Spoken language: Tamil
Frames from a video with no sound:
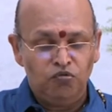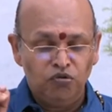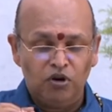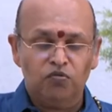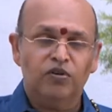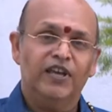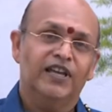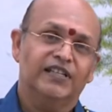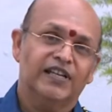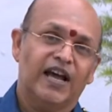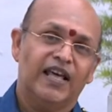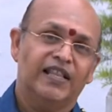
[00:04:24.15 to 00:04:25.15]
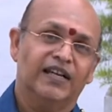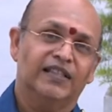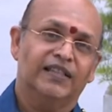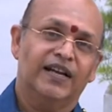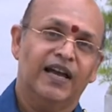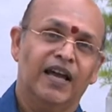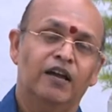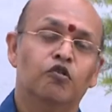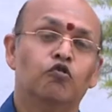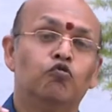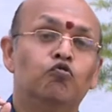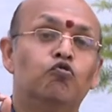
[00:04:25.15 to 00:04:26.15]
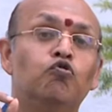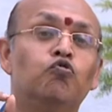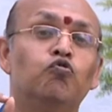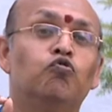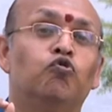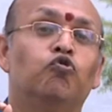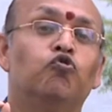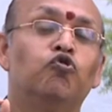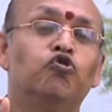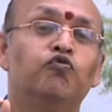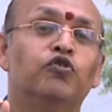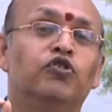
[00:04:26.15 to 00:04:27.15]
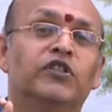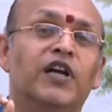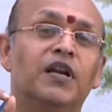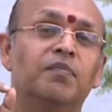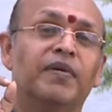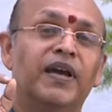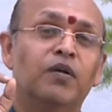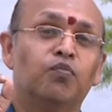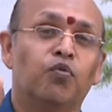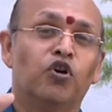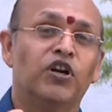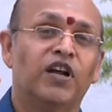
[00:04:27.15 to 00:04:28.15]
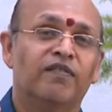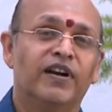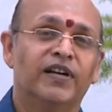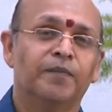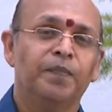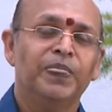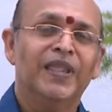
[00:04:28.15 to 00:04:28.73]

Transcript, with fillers: உங்களுடைய ஜாதகத்தில் குரு குருவுக்கு தான் பேர் பொன்னவன்